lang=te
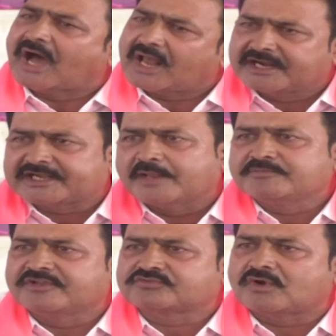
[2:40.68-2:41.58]
ఆల్రెడీ
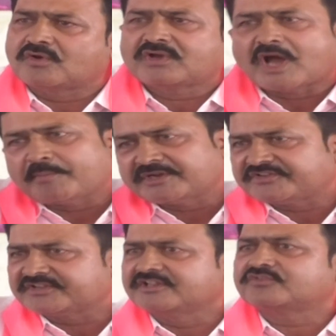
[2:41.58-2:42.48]
క్లెయిమ్ చేసుకున్నాడు
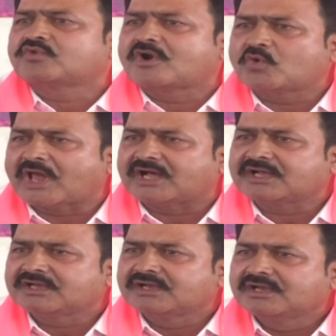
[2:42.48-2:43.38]
కాంపన్సేషన్ తీసుకున్నాడు కూడా
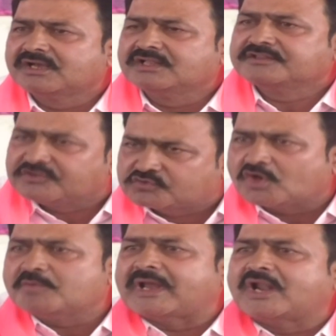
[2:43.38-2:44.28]

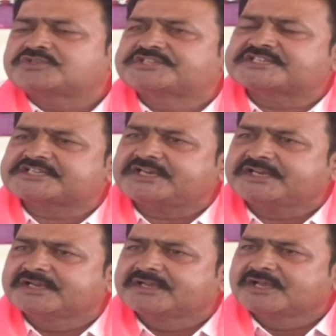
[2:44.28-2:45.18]
తీసుకొని మళ్ళీ వచ్చేసి
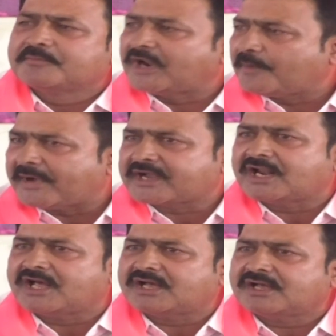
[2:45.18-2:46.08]
మళ్ళీ
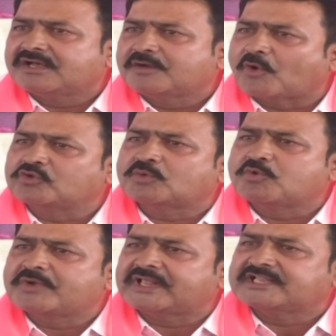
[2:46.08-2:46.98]
పక్కన ప్రభుత్వ
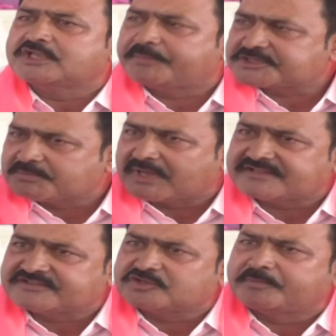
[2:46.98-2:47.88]
భూమి కదా అని చెప్పేసి
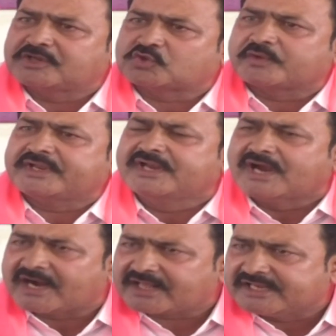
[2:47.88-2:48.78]
మళ్ళీ జేసీ బెడ్ తోగి
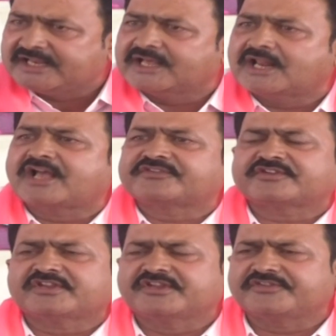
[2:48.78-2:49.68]
అక్కడ ఇల్లీగలే
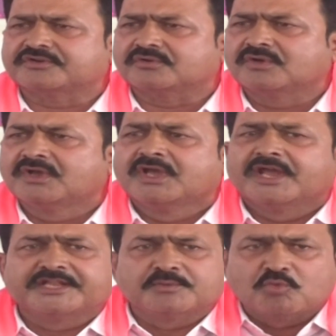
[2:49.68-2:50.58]
కన్స్ట్రక్షన్ చేసిండు
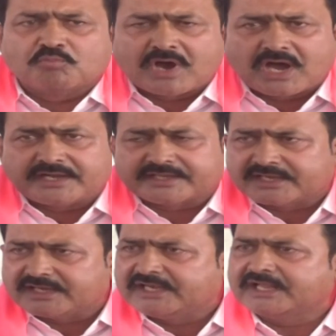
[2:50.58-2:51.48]
ఇది
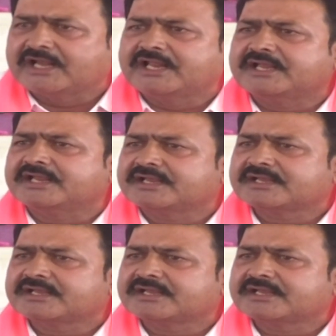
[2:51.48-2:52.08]
ముమ్మాటికి ఇల్లీగలే